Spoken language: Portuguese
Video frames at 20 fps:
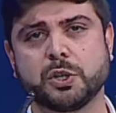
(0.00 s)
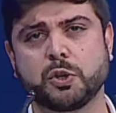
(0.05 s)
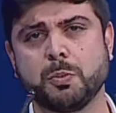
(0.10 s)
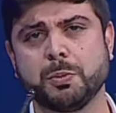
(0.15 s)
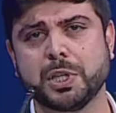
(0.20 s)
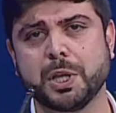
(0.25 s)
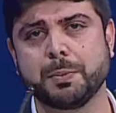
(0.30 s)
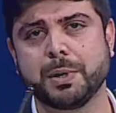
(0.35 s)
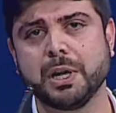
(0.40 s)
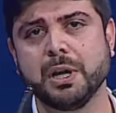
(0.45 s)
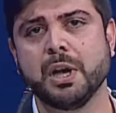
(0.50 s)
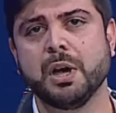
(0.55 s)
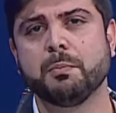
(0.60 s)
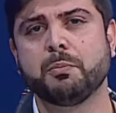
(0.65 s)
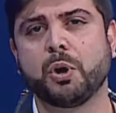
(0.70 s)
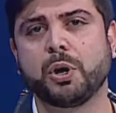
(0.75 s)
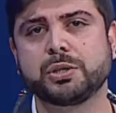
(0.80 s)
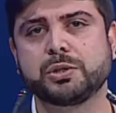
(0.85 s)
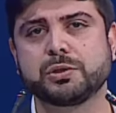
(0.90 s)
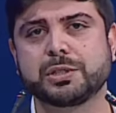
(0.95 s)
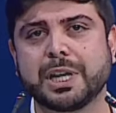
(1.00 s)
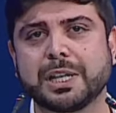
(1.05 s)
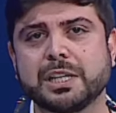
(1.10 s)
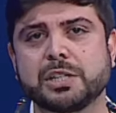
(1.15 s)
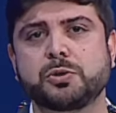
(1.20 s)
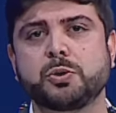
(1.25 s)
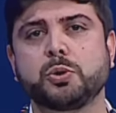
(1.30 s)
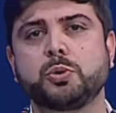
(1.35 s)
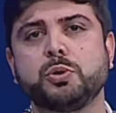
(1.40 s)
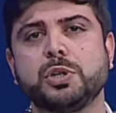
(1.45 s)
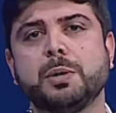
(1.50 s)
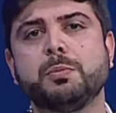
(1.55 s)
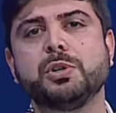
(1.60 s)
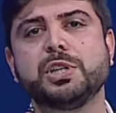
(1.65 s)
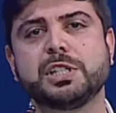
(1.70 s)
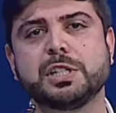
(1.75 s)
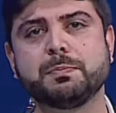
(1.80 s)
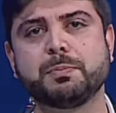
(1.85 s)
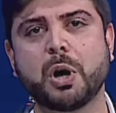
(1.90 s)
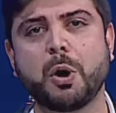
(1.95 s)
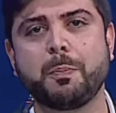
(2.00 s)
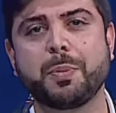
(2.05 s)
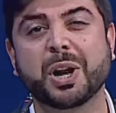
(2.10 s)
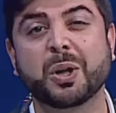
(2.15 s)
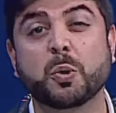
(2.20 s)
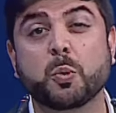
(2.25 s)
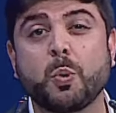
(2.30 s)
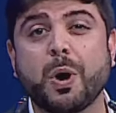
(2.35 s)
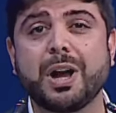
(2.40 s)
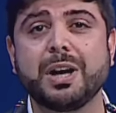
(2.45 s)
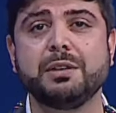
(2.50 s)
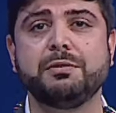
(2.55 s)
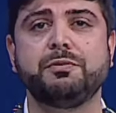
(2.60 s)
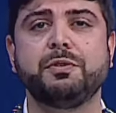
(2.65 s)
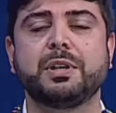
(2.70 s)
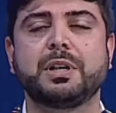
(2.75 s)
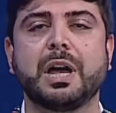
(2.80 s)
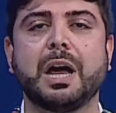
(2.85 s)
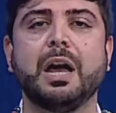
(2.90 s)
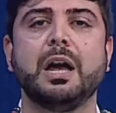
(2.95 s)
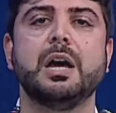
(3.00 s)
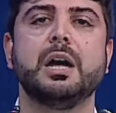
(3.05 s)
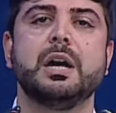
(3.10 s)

como também possa usar da estrutura municipal para qualificar